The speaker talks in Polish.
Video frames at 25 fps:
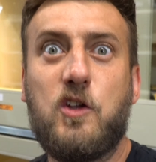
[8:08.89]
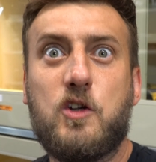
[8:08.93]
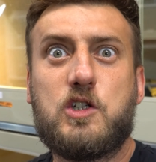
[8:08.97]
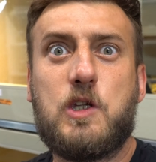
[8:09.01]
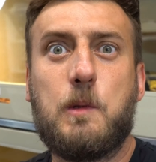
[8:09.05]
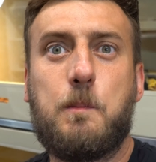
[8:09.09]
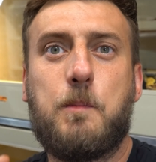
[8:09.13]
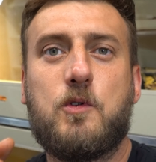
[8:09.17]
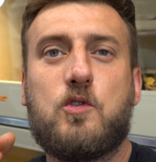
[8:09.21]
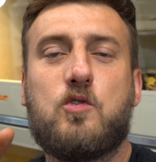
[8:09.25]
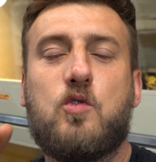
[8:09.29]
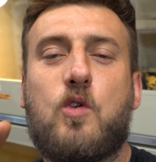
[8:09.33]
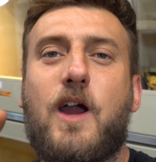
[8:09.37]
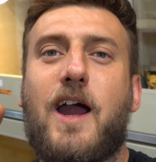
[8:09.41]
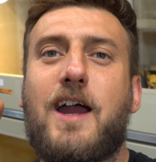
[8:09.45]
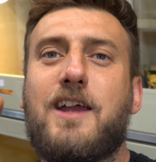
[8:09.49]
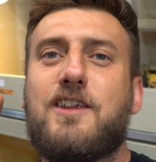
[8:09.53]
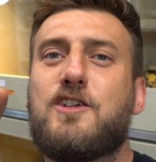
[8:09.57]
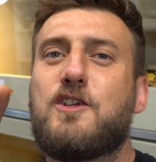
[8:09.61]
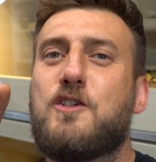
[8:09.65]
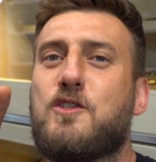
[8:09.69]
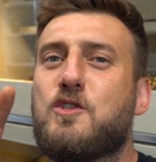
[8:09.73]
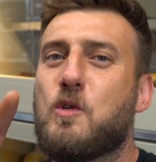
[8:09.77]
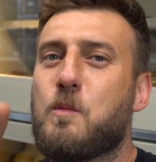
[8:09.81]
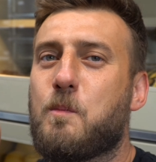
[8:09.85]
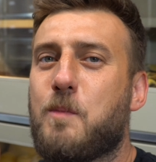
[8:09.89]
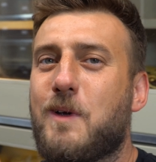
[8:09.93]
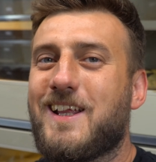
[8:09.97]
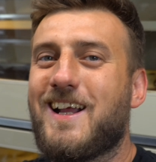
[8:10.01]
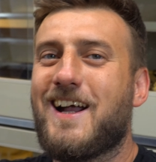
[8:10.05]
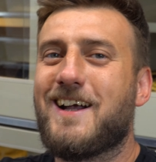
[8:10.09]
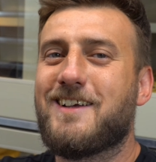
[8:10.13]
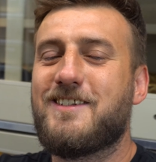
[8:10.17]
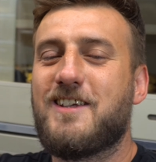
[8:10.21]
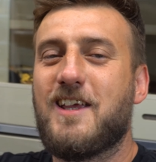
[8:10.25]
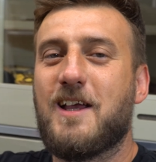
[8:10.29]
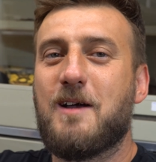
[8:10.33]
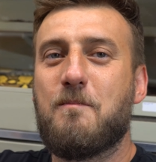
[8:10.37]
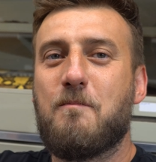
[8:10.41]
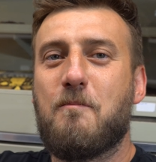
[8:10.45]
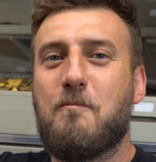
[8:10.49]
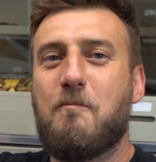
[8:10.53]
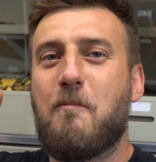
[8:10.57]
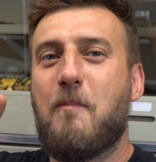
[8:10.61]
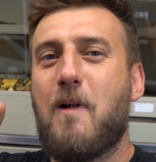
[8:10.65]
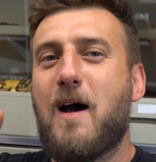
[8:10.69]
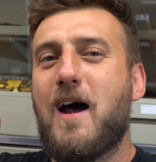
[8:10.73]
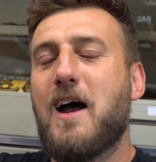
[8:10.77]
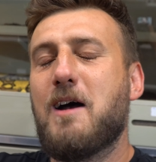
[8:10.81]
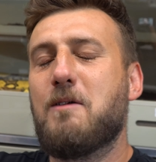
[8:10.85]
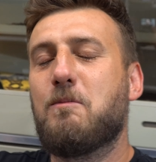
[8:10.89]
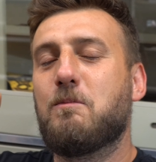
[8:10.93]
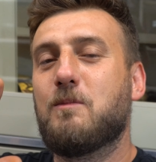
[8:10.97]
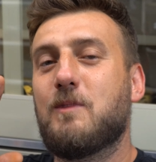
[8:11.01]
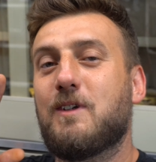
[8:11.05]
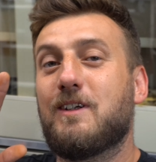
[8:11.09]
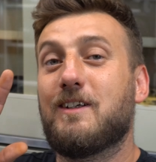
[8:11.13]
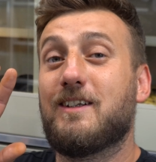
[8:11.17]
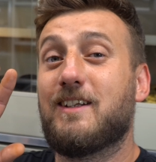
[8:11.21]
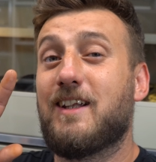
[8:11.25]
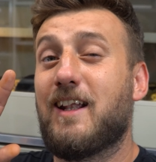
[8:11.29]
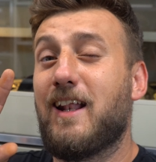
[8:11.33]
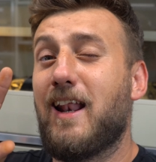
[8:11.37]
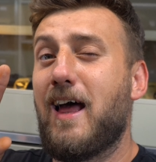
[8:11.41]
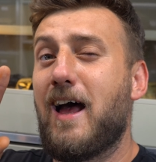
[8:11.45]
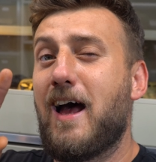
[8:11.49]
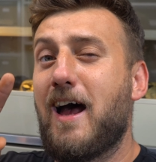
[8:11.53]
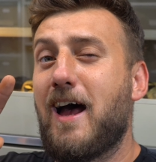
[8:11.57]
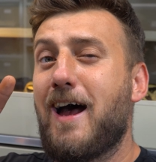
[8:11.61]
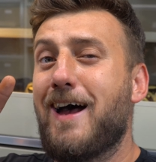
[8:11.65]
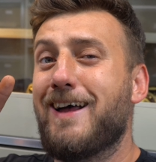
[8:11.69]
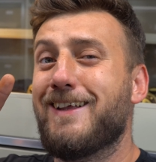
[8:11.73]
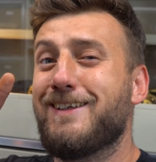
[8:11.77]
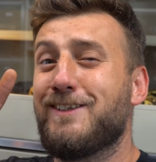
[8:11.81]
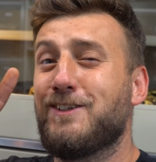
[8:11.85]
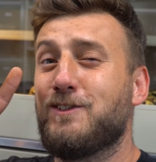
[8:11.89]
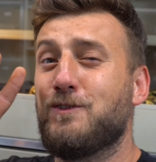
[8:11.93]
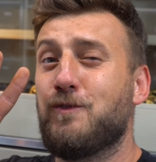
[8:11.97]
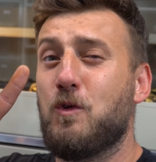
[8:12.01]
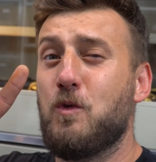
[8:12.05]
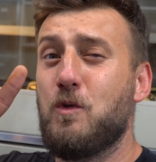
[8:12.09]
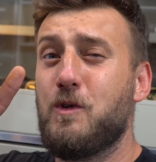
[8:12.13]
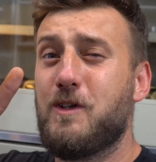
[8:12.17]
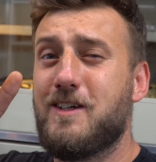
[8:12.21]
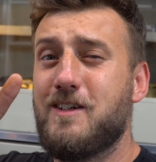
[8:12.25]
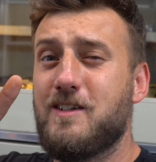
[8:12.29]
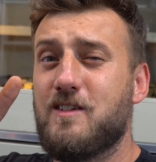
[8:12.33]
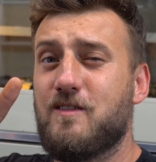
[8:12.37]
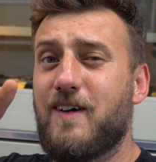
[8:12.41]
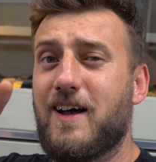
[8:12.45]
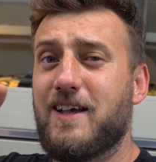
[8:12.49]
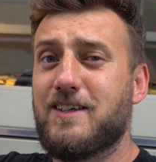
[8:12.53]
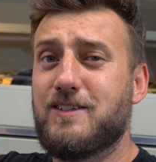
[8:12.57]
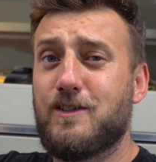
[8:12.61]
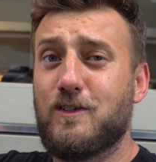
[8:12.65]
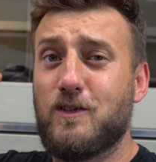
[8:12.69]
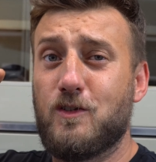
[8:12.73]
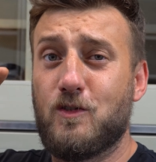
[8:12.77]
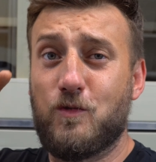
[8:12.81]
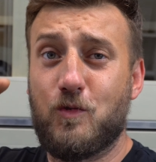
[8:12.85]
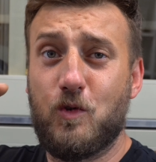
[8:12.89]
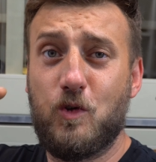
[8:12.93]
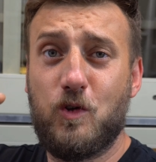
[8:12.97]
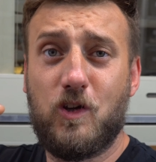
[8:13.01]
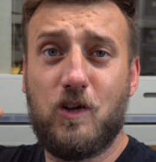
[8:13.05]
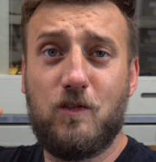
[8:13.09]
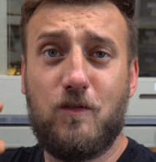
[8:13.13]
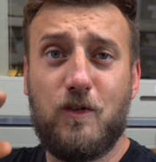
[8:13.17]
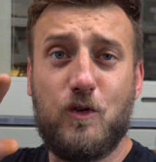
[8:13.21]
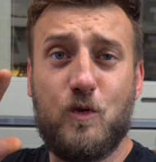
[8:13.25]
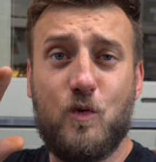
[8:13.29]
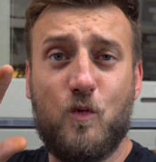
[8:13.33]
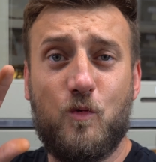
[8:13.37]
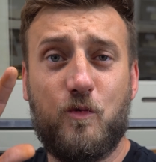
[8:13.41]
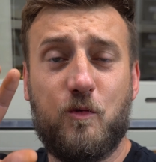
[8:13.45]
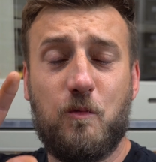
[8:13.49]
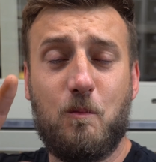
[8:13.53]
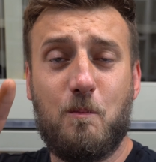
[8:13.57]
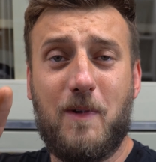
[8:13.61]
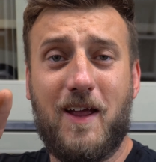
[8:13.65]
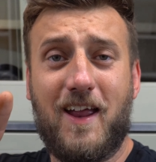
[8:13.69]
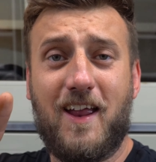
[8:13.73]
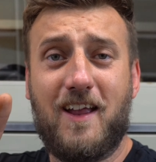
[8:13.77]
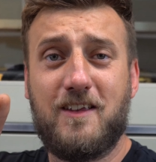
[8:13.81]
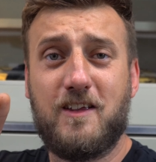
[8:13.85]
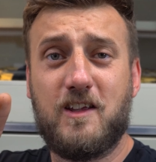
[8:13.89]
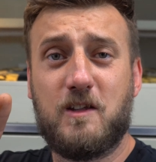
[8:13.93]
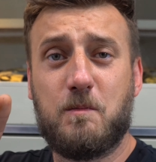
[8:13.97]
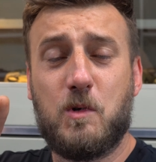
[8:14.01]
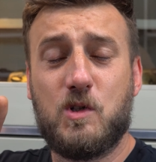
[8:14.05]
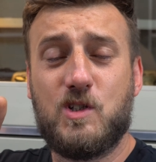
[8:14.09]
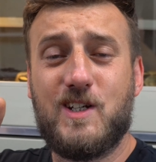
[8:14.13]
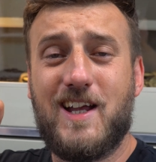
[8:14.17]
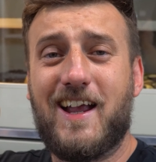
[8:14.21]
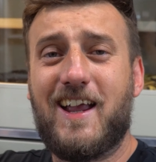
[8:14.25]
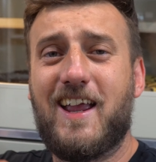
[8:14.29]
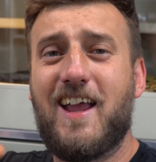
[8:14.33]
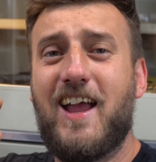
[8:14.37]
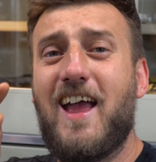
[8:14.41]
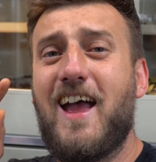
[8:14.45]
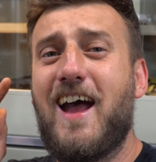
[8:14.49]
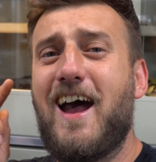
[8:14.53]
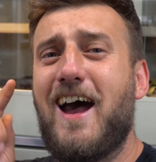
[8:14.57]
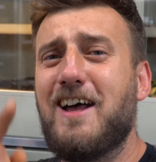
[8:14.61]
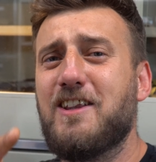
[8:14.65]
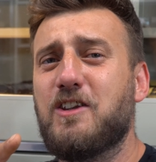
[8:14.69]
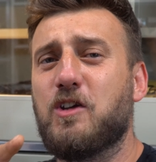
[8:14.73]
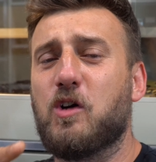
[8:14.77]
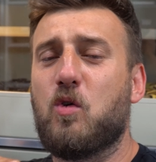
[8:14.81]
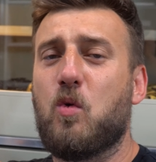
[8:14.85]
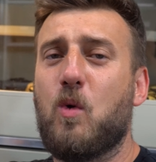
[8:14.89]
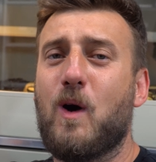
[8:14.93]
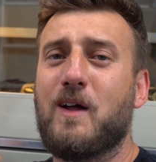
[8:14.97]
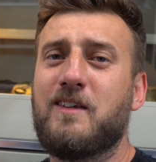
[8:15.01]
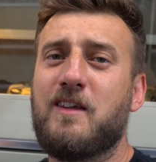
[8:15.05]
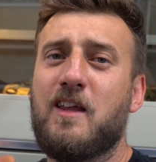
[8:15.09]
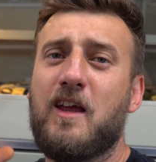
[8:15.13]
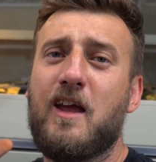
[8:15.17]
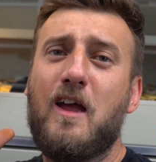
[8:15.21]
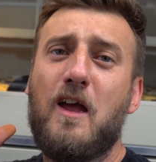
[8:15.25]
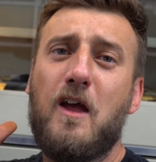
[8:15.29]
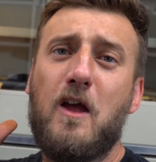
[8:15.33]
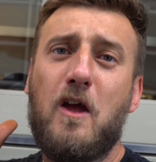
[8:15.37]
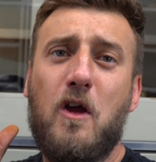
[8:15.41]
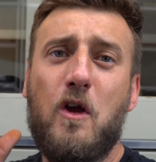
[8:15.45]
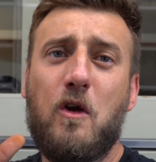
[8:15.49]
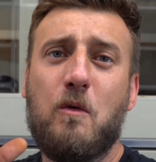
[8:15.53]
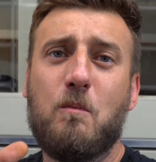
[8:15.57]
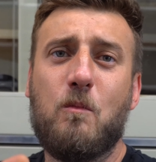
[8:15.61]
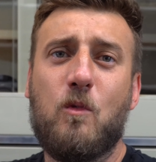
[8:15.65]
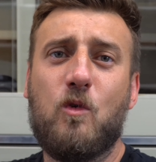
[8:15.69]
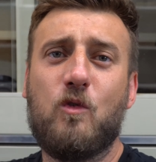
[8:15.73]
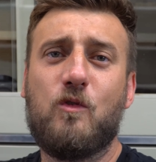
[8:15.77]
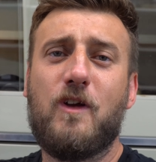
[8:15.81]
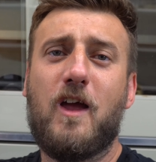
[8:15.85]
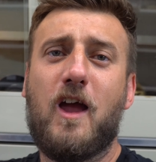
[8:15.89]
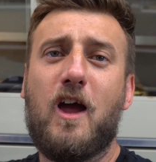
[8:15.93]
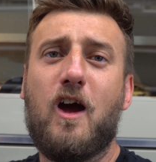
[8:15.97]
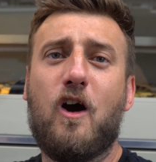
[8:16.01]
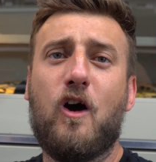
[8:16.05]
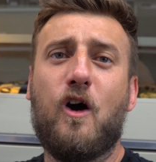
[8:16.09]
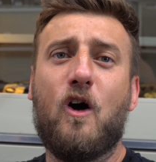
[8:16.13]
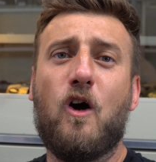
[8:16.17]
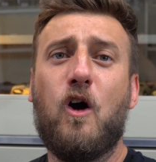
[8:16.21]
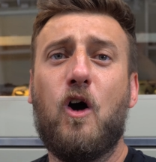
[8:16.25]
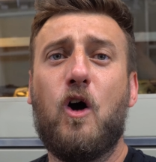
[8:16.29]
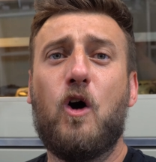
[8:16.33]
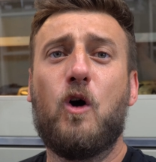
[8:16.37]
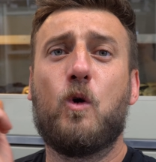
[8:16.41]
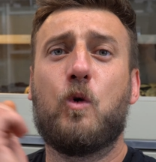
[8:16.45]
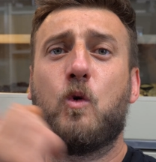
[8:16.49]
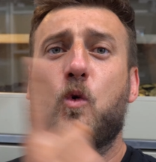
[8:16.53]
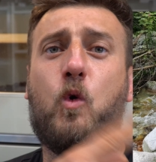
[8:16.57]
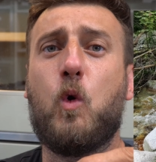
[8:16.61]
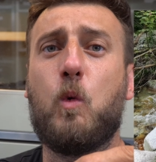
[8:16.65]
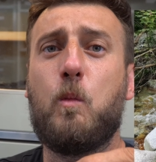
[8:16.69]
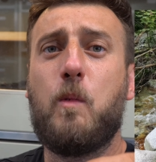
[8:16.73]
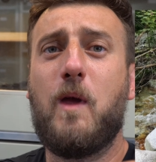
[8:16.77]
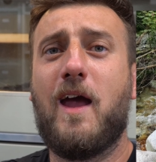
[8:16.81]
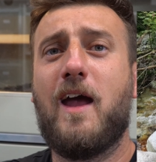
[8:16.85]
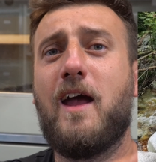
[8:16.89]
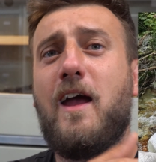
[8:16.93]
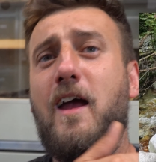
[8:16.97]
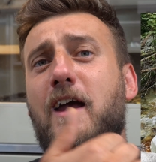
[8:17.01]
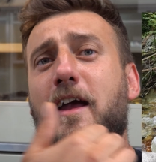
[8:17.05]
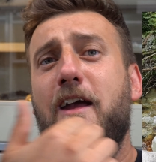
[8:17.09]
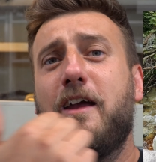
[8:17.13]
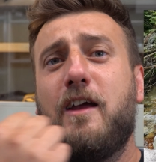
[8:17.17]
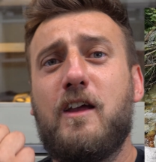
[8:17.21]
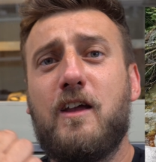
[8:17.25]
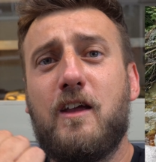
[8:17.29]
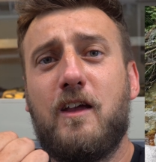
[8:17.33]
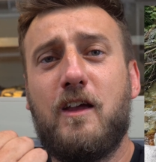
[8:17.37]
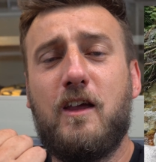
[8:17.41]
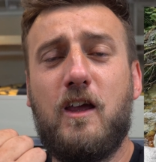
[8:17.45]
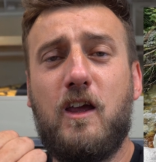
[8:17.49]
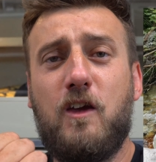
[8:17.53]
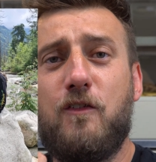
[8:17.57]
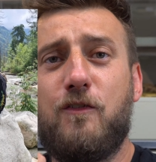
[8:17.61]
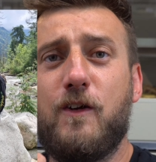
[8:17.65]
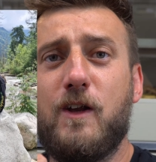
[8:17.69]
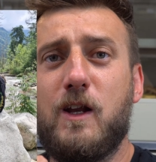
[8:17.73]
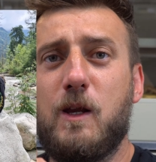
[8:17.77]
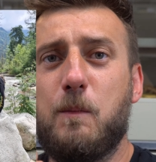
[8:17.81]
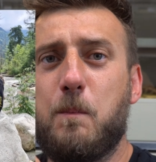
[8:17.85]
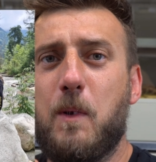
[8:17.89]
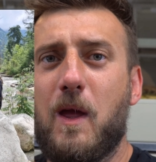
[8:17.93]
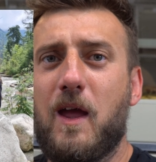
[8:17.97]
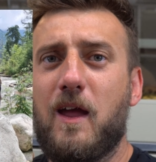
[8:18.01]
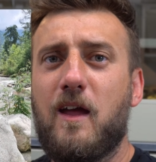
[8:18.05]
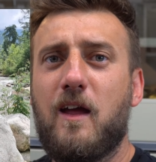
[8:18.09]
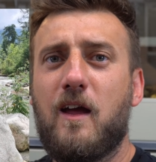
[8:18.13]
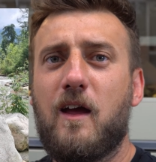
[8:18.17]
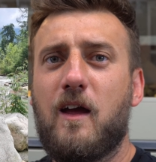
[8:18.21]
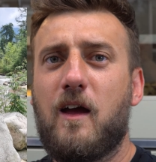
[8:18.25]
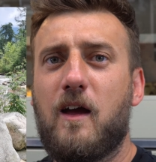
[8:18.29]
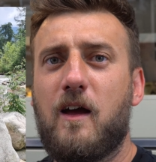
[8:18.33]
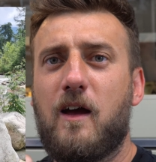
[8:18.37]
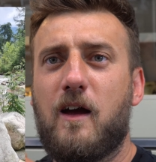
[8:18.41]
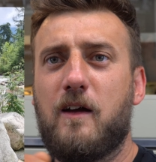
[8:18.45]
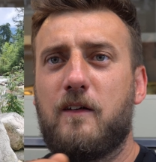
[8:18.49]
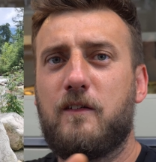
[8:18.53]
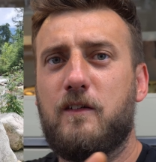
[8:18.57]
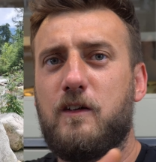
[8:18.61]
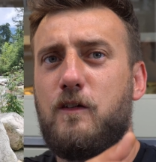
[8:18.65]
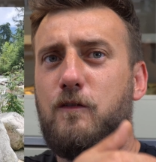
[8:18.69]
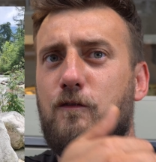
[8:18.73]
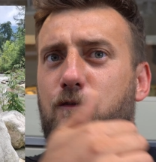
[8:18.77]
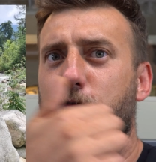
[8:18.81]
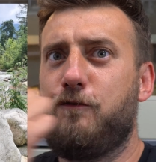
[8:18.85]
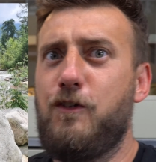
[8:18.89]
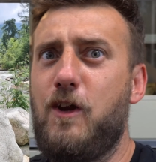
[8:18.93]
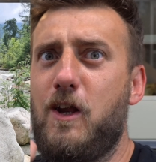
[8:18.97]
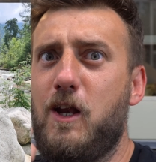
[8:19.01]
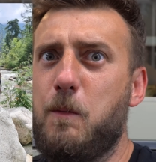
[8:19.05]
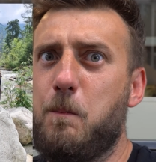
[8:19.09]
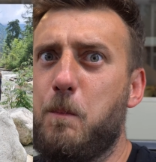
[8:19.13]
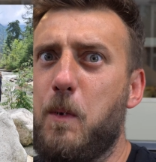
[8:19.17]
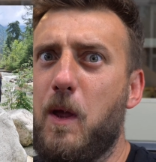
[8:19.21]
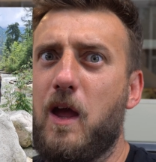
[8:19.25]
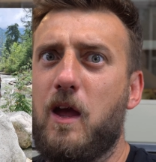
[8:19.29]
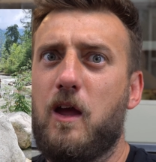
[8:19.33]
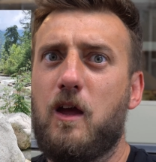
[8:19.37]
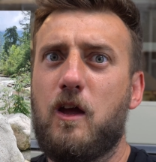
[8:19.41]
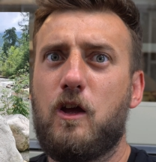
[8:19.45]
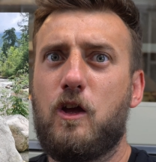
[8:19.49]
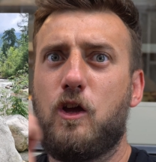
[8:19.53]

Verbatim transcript: no jeszcze posłuchajcie, super akcja. Mam dla dwójki z Was, dwójki widzów, mega niespodziankę, a dokładnie mówię o Kubie i Filipie. Filipie